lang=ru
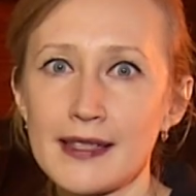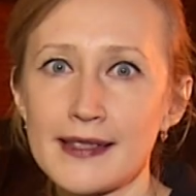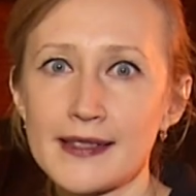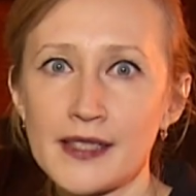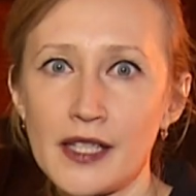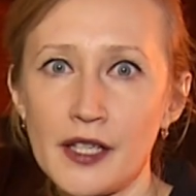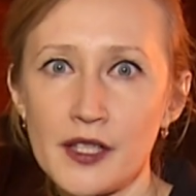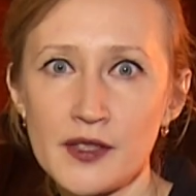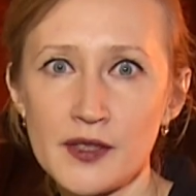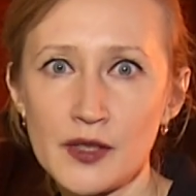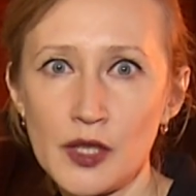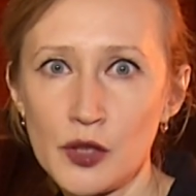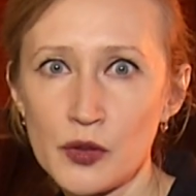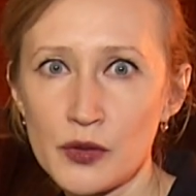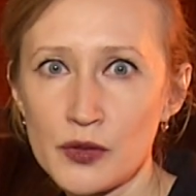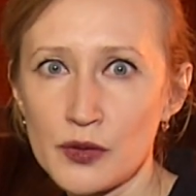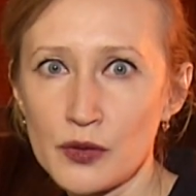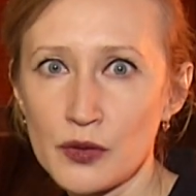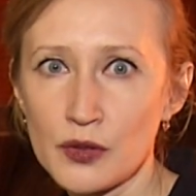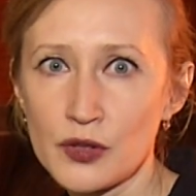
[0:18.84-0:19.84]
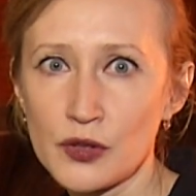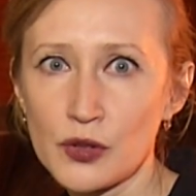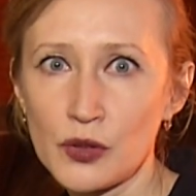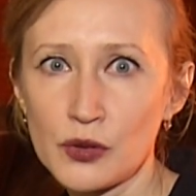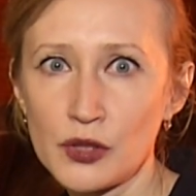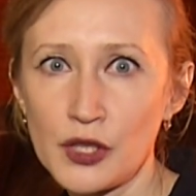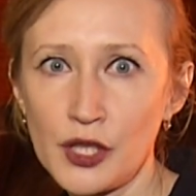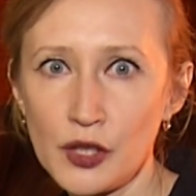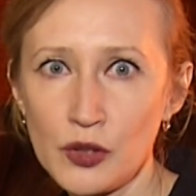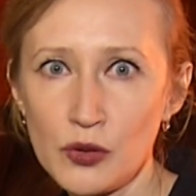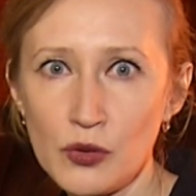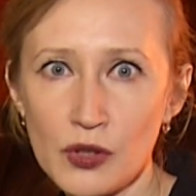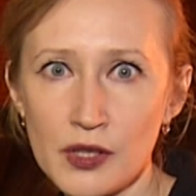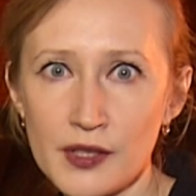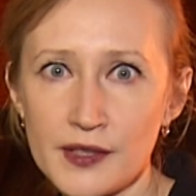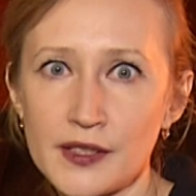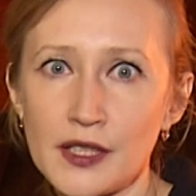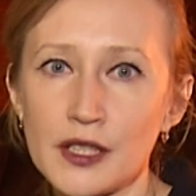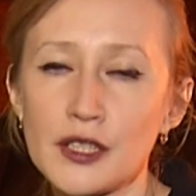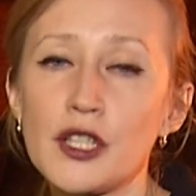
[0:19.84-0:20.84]
За резолюцию 103
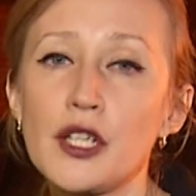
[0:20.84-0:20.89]
голоса,